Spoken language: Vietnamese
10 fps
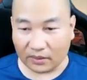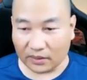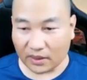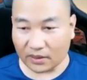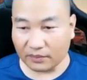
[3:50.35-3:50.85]

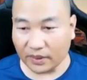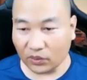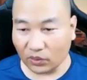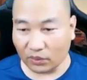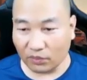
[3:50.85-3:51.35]

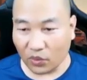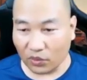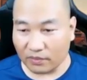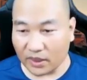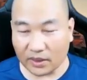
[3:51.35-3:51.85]

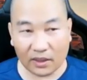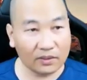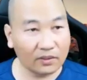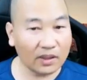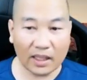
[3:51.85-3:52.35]
ChatGPT-4 bây giờ
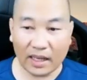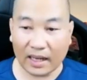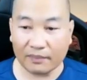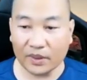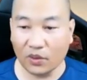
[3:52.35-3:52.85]
nó là
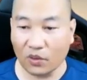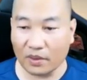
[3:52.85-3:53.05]
20 đô